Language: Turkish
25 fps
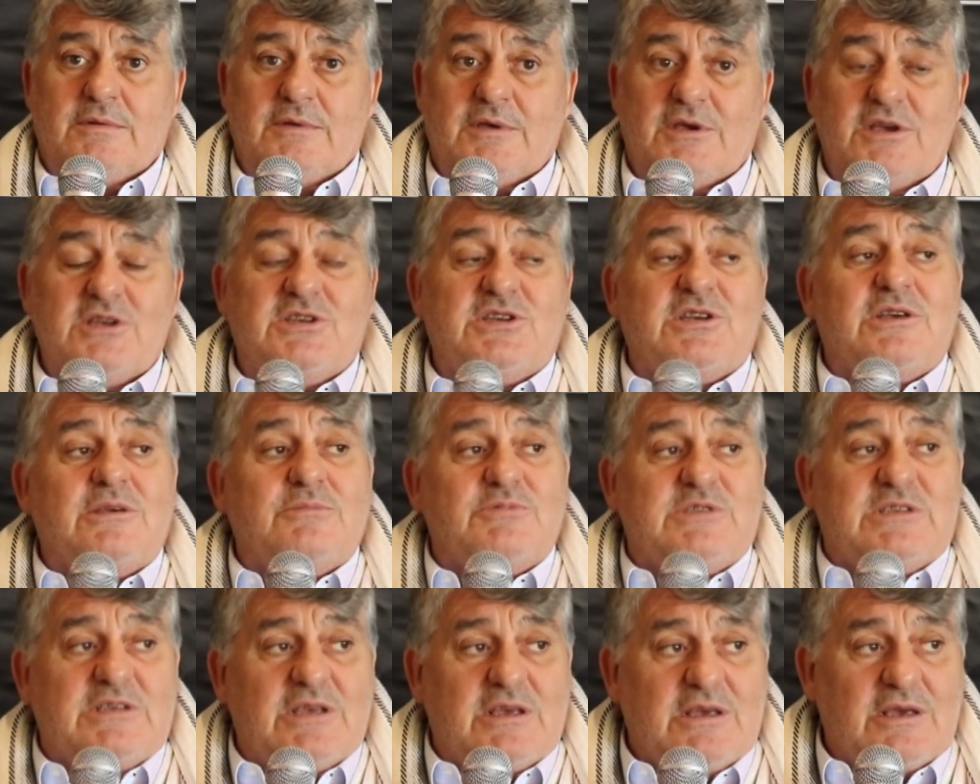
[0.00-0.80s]
hiç
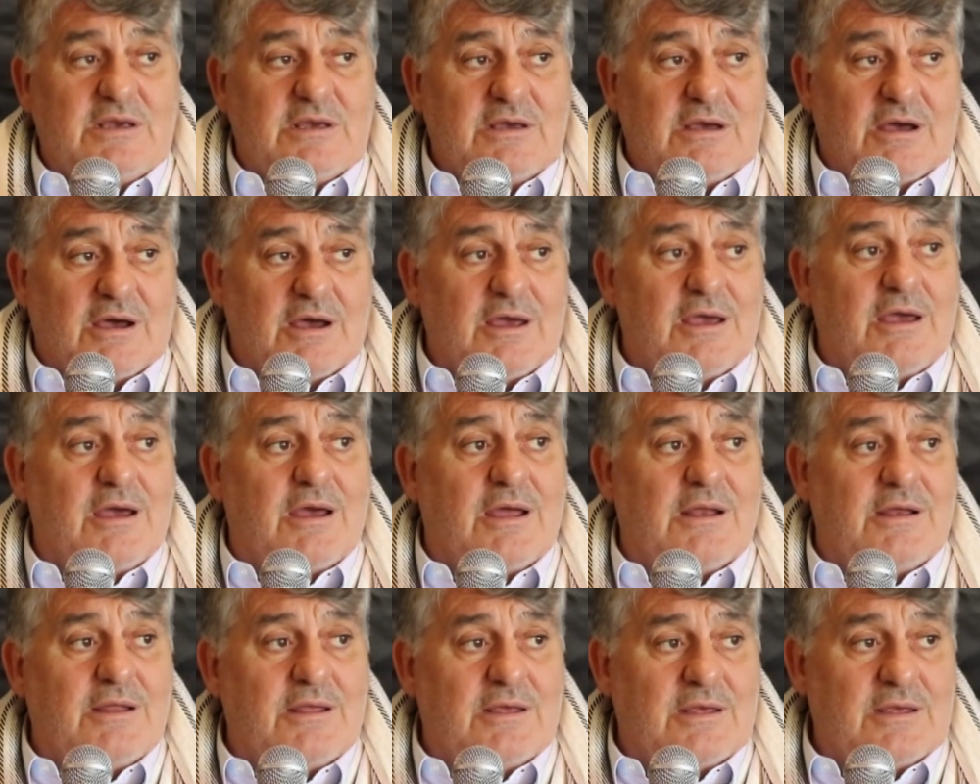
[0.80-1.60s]
kimseyi
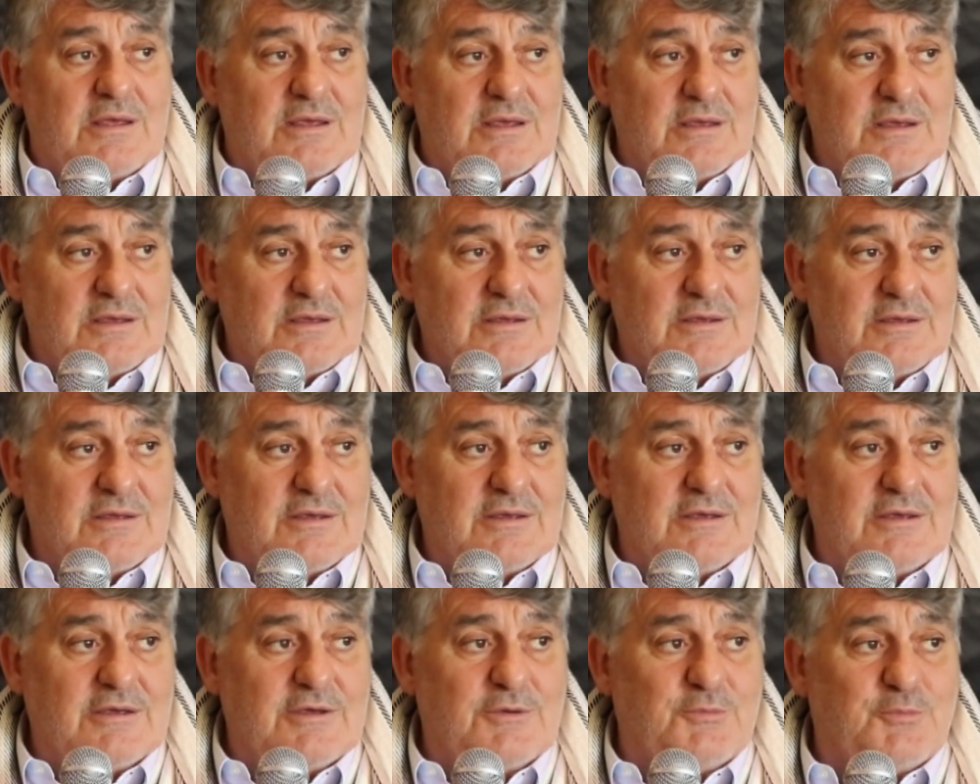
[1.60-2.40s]
hayali e,
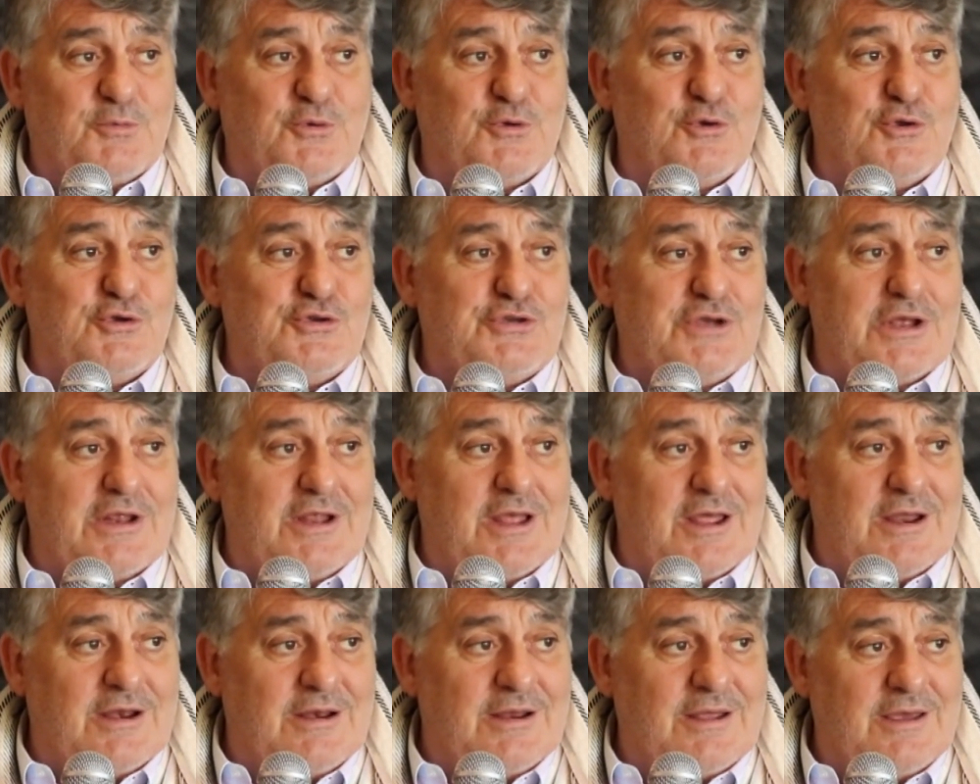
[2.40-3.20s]

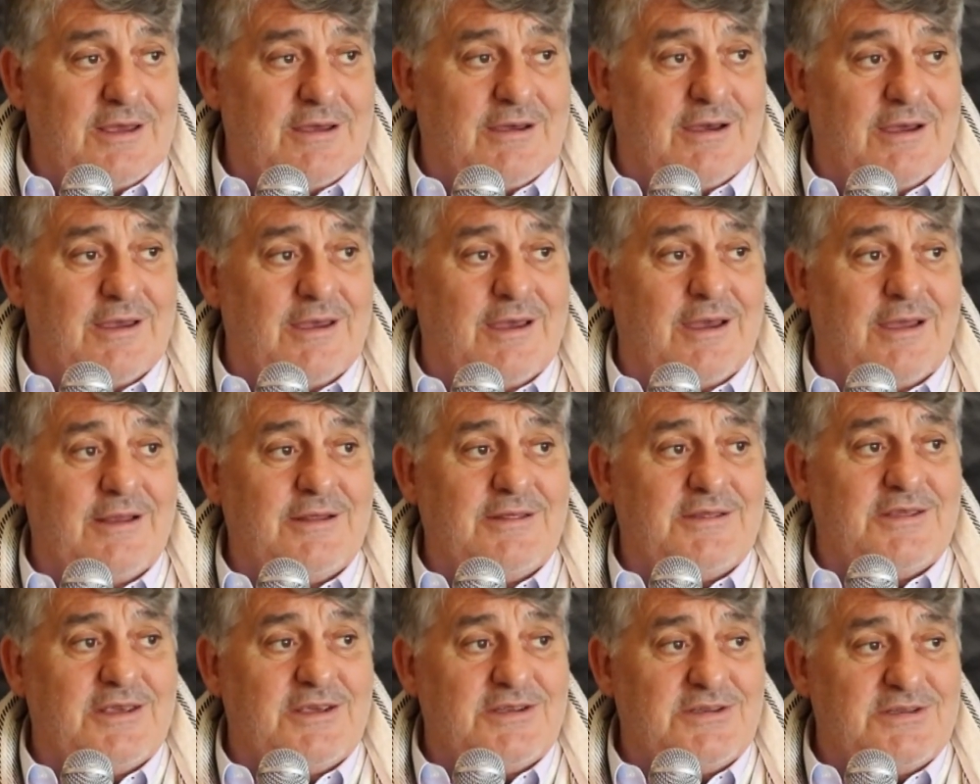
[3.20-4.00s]
projelerle,
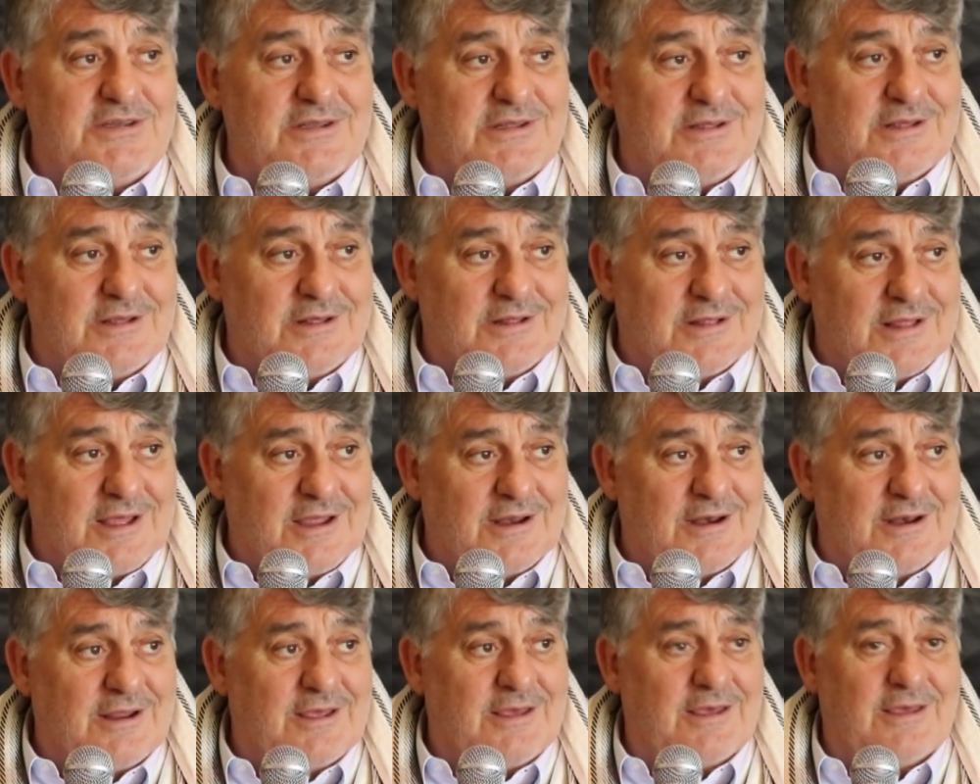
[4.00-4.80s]
hayali
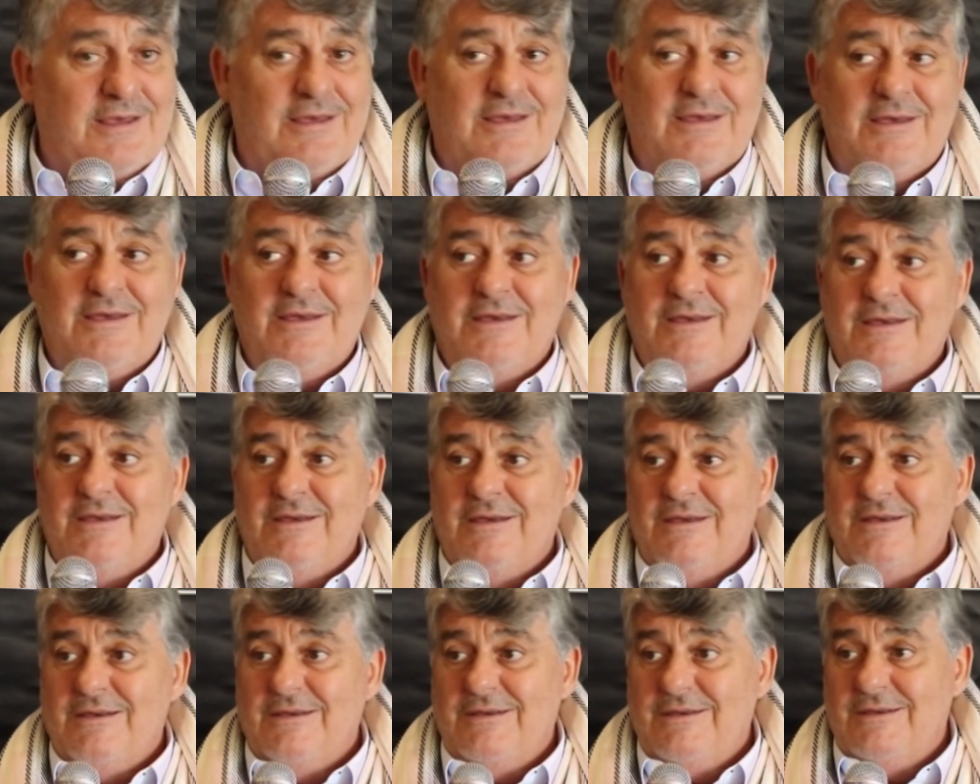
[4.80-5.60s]
değişikliklerle
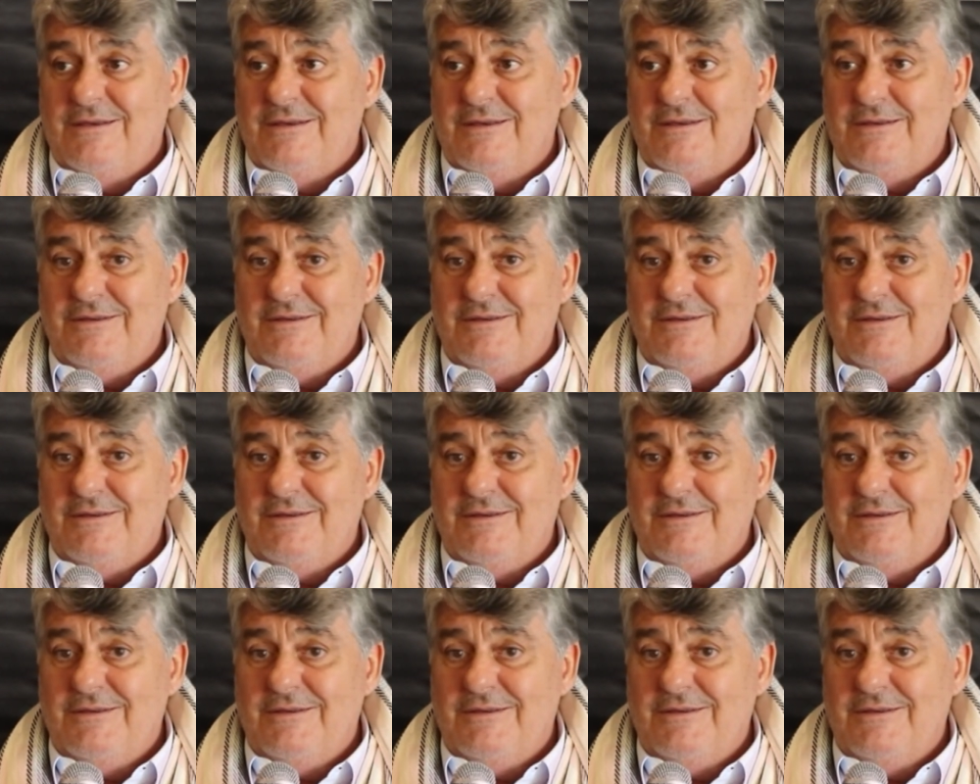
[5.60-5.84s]
e,